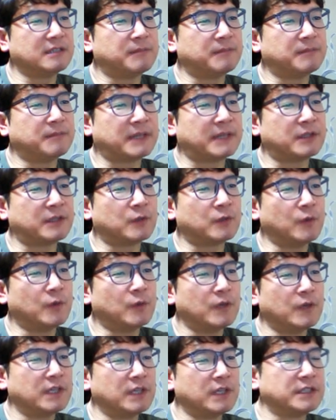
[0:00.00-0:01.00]
만들고
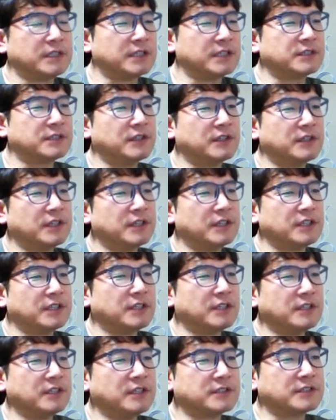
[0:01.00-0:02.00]
여기서
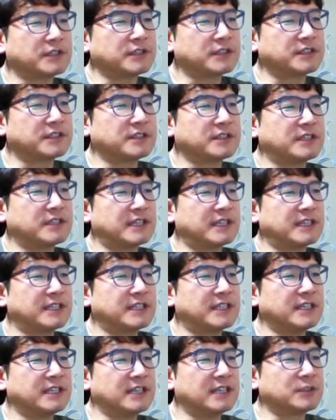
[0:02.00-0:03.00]
16개
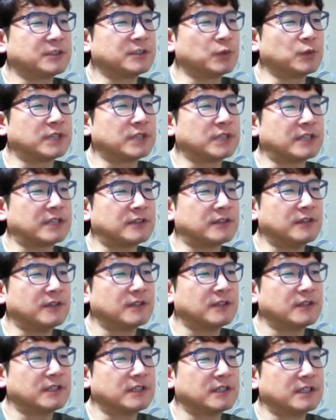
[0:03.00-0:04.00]
키가 들어온다는 거.
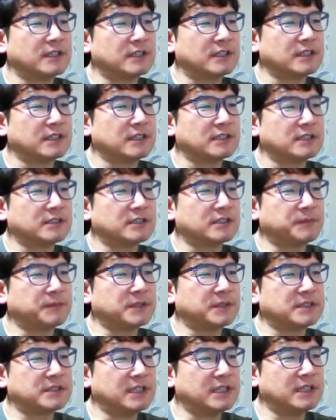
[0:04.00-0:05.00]
첫
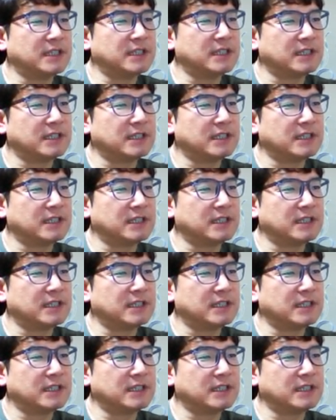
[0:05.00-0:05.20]
번째,